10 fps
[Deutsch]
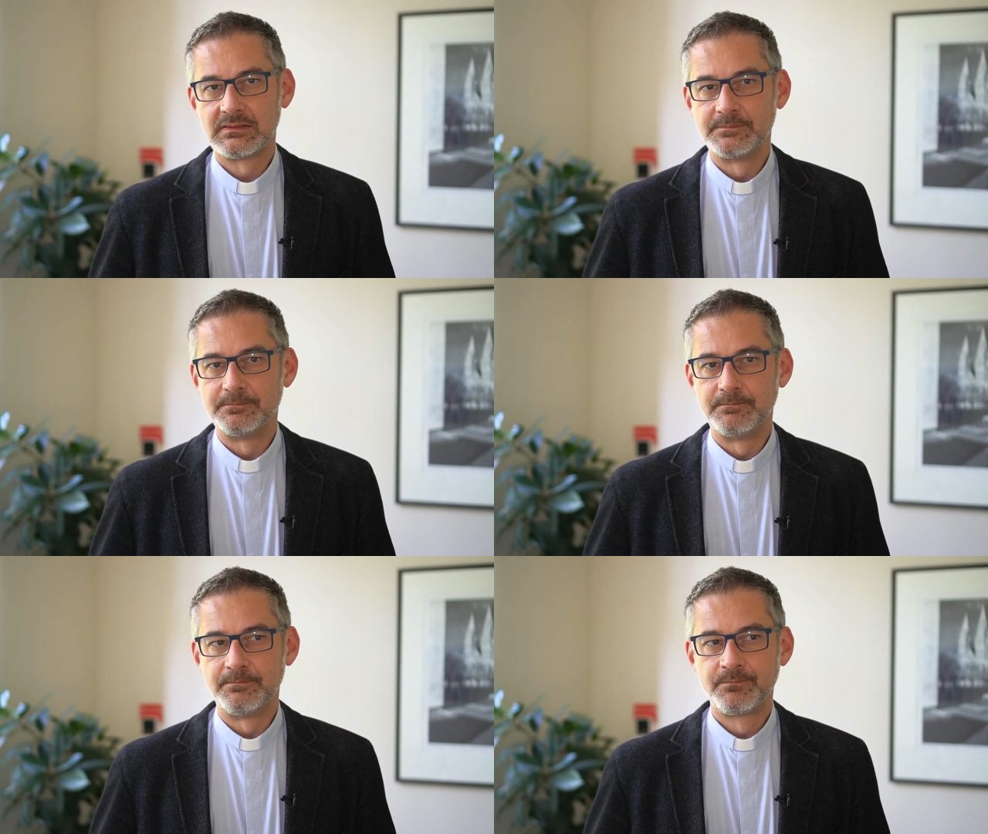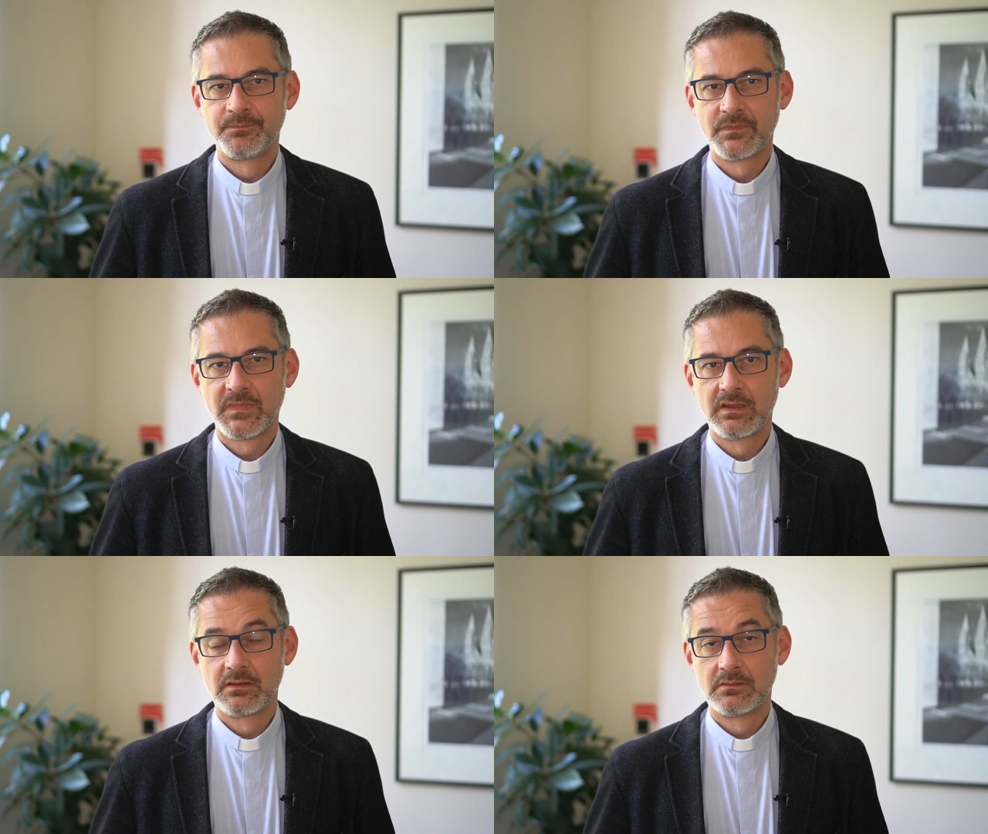Mh, hm,
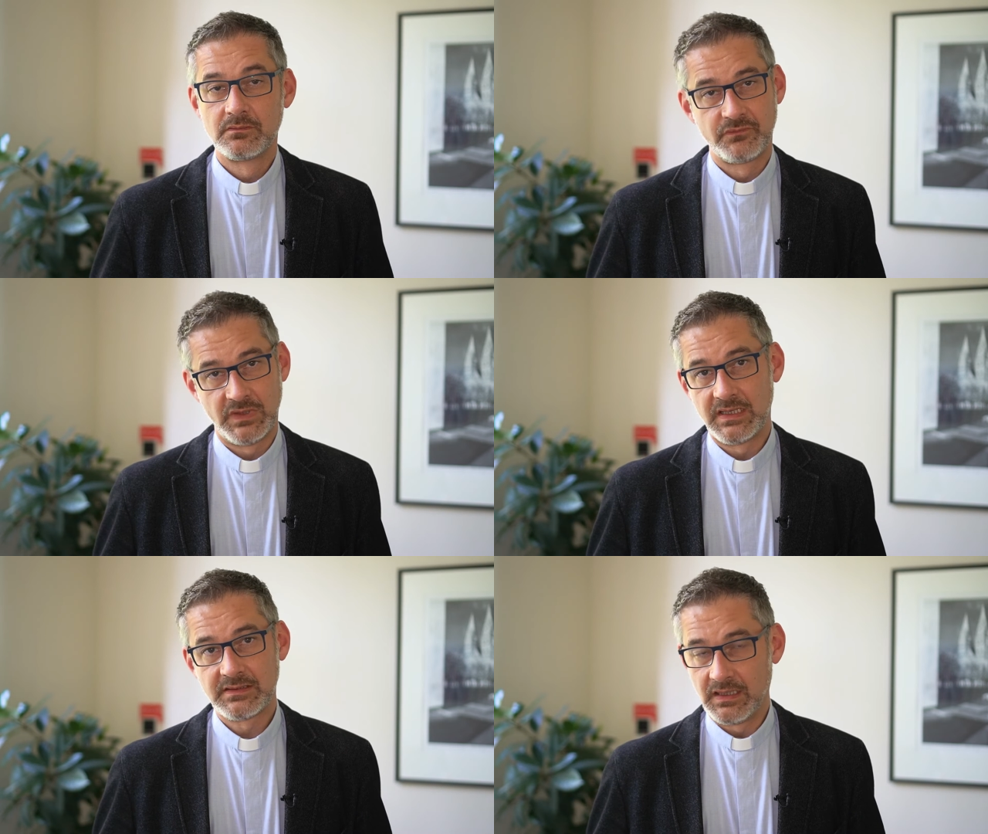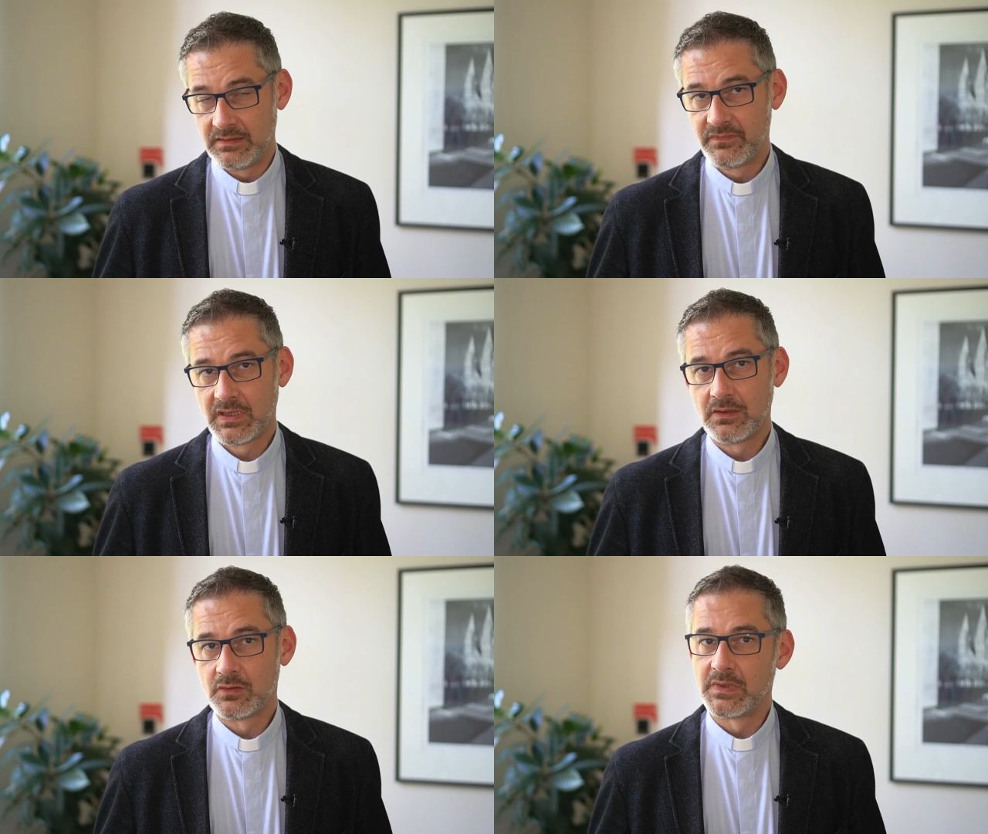vielleicht
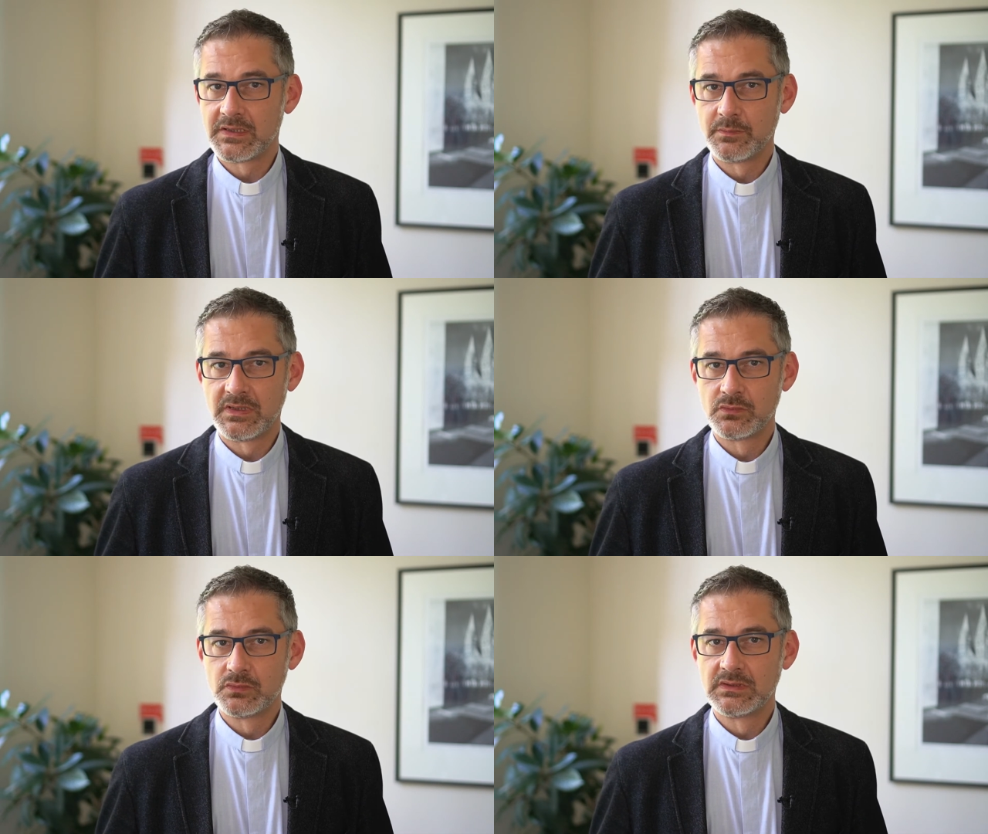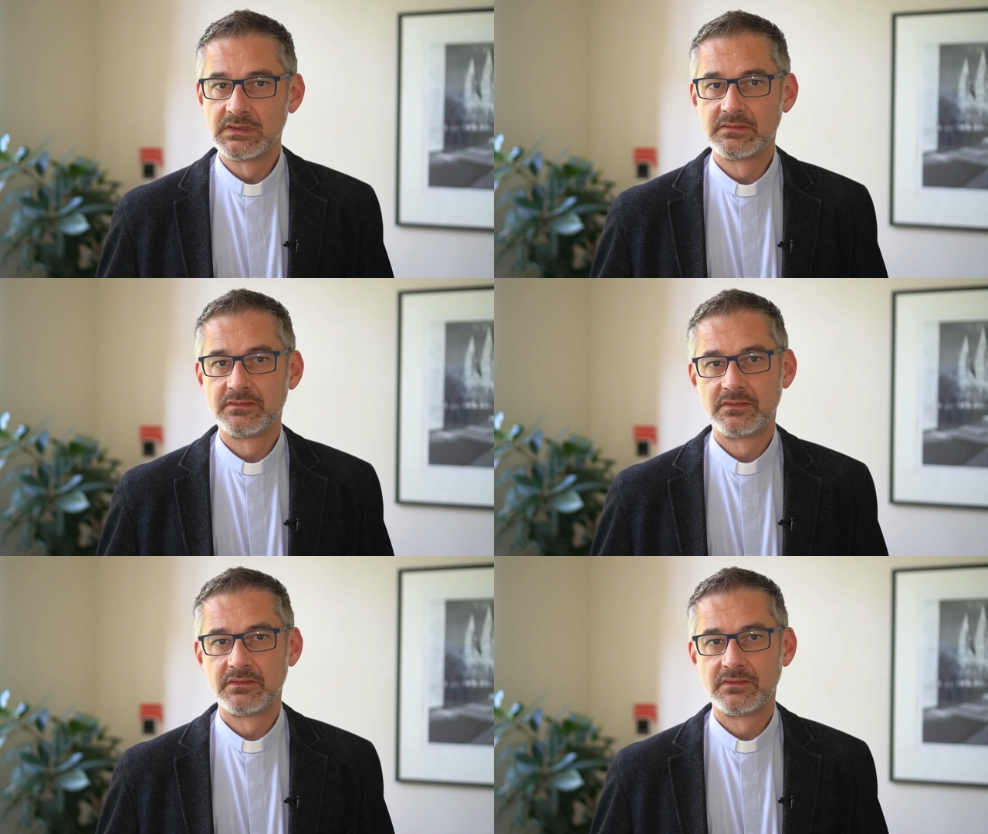einfach auch manchmal nur